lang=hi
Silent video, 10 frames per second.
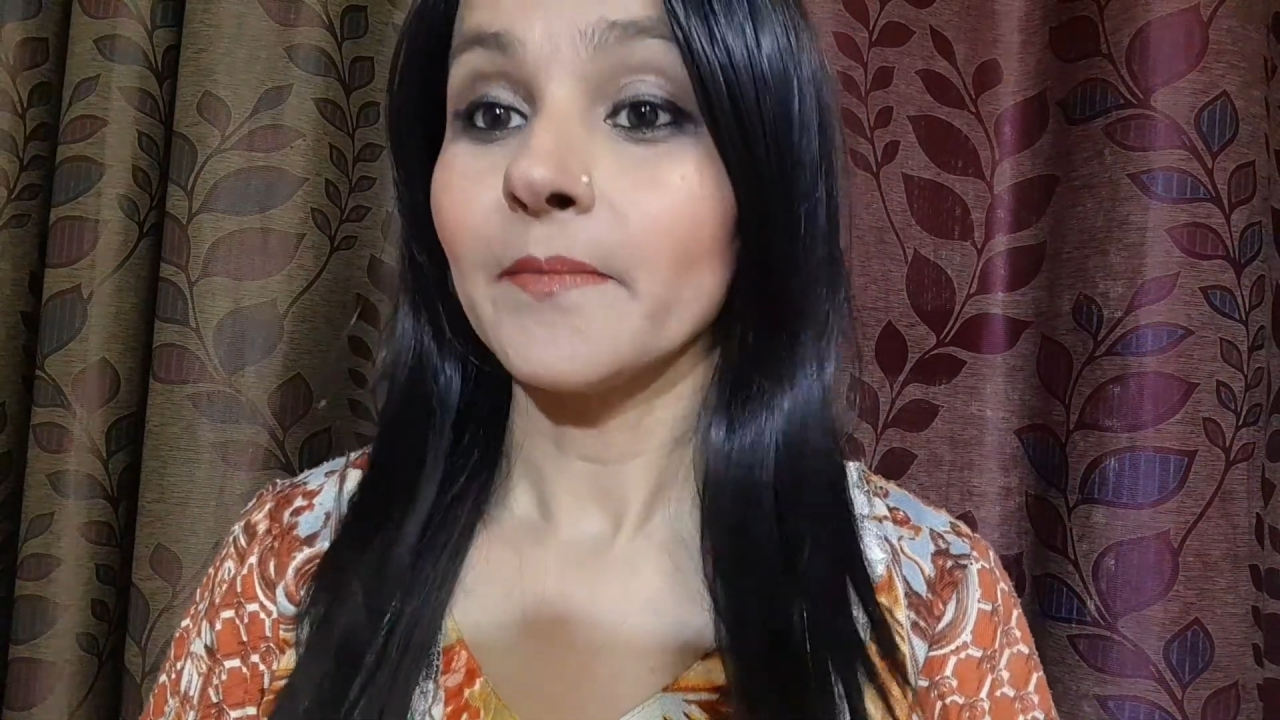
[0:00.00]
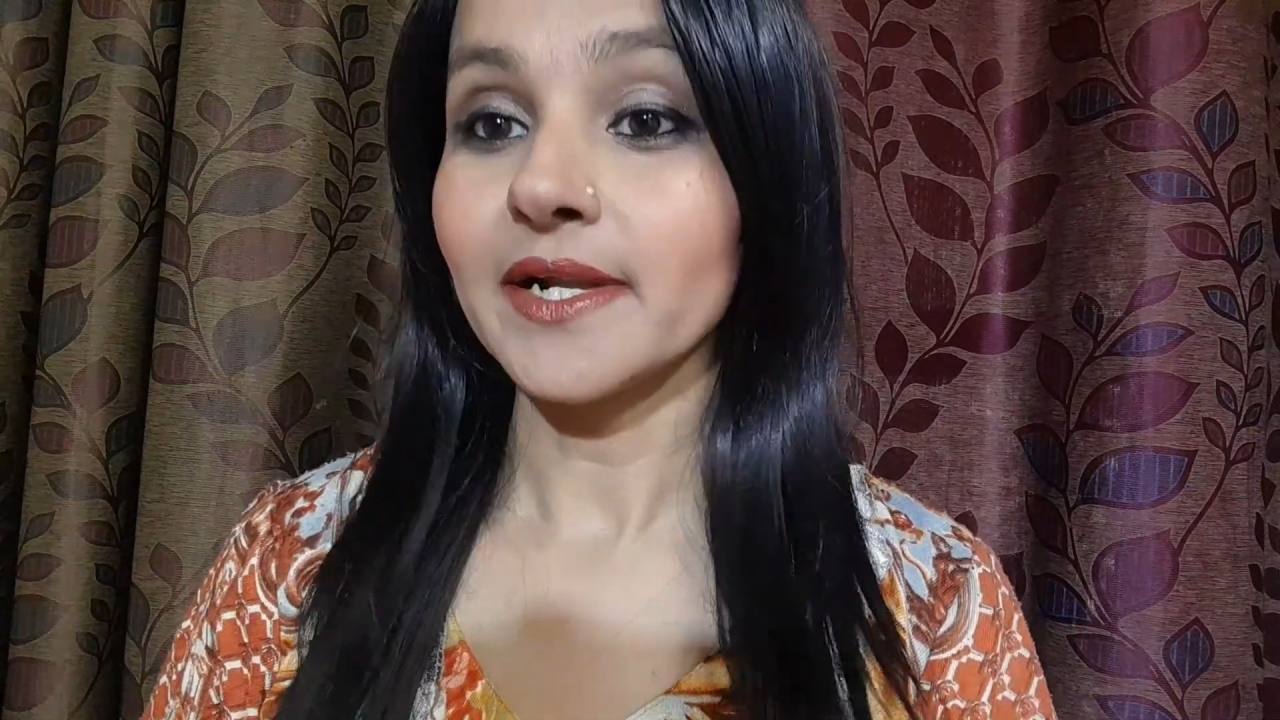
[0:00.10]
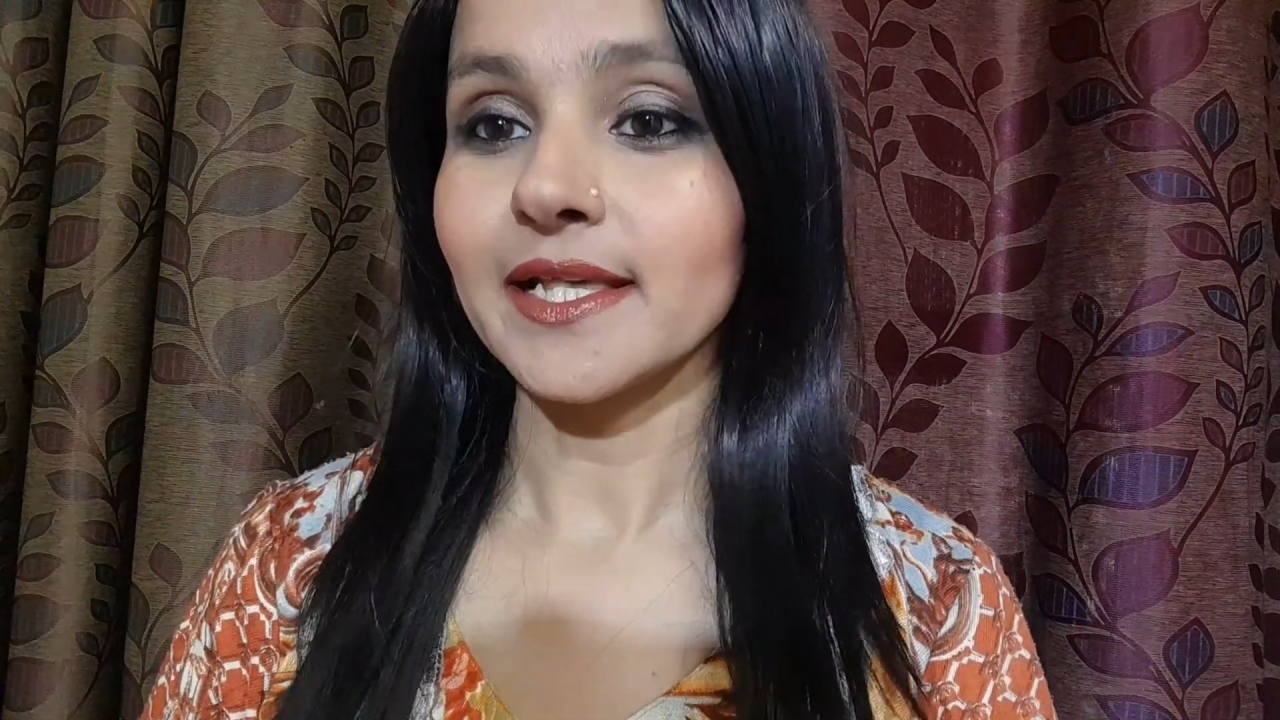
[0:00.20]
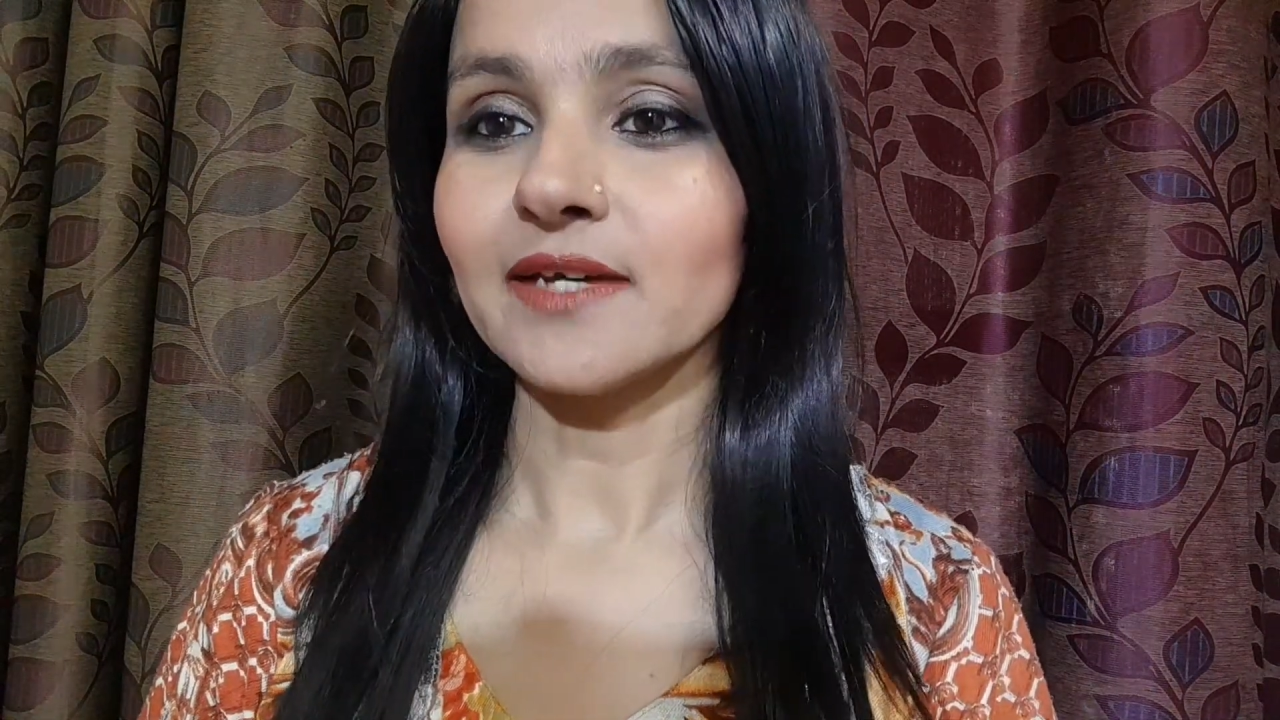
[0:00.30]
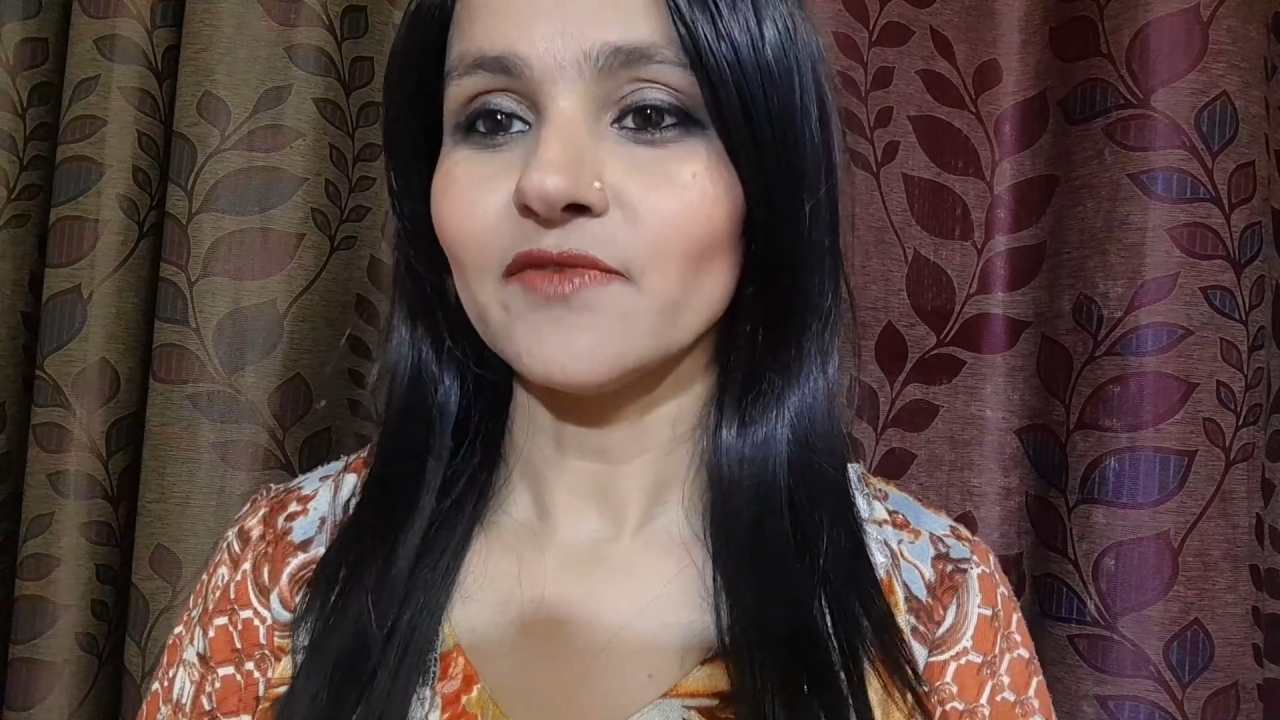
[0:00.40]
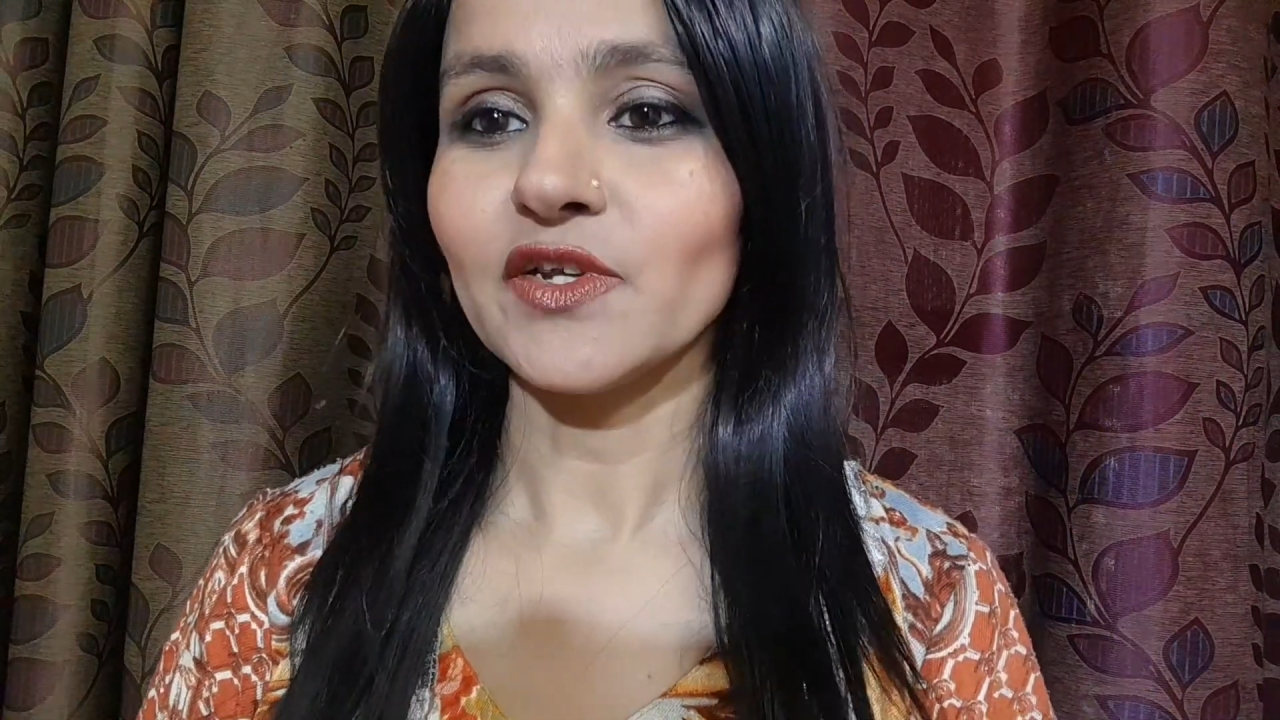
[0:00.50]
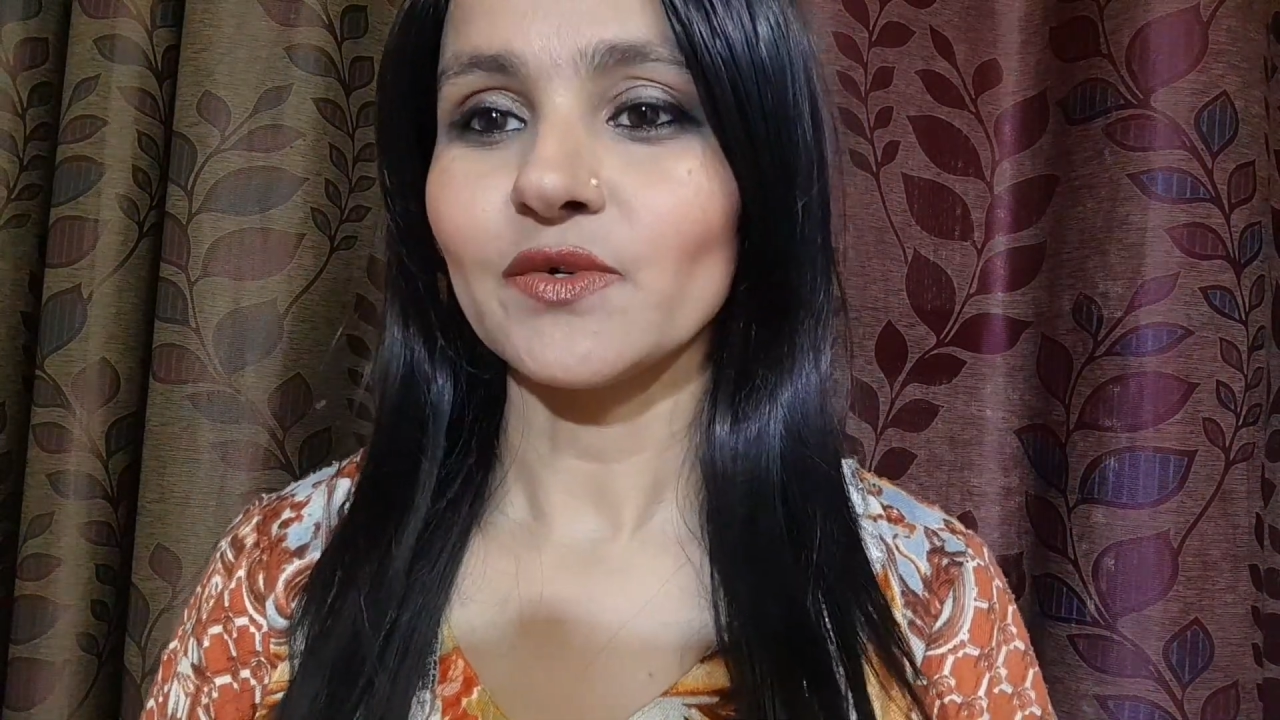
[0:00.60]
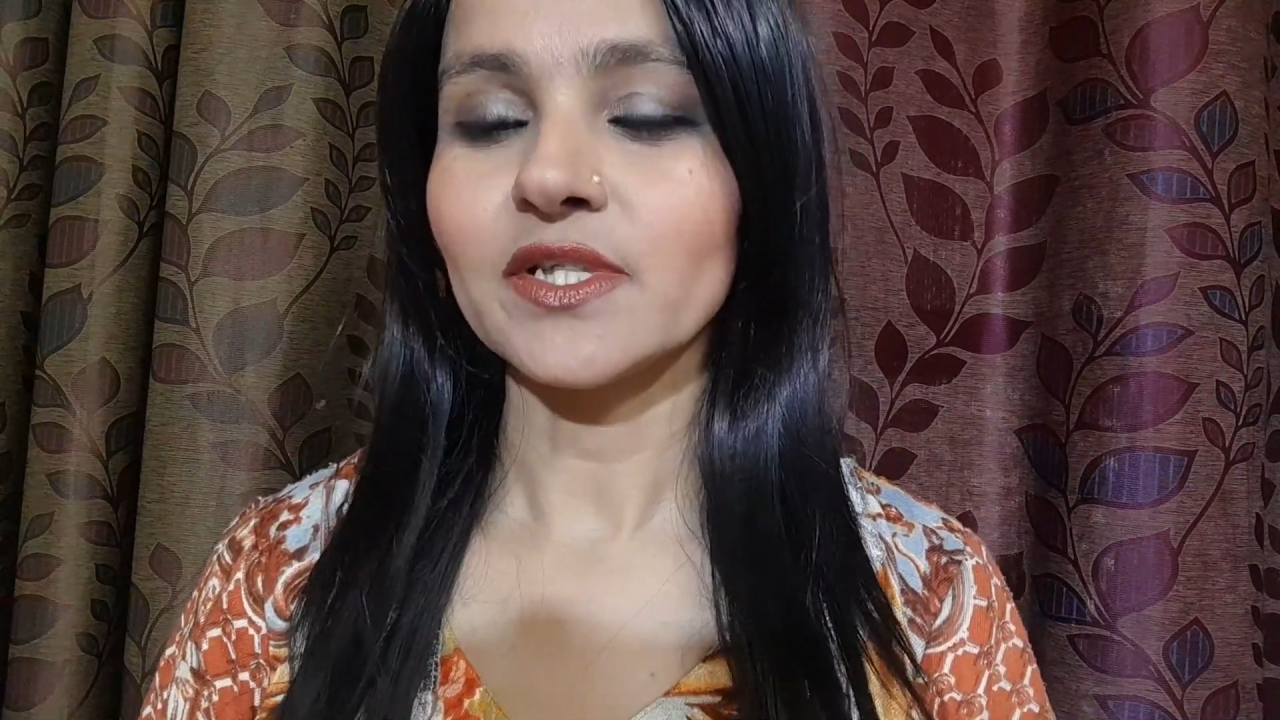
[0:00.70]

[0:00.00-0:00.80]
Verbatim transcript: बढ़ते हैं वीडियो